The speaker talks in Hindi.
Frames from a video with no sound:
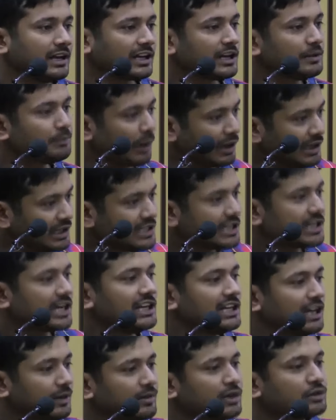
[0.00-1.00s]
लेकिन
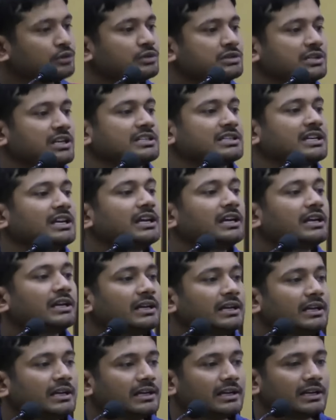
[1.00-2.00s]
पॉलिटिकली हम एक दूसरे से
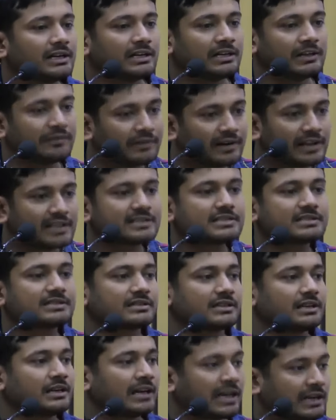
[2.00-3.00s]

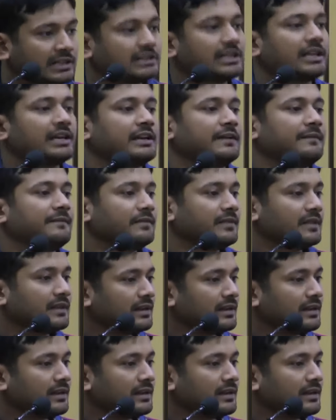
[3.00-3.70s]
डिफरेंस रखते हैं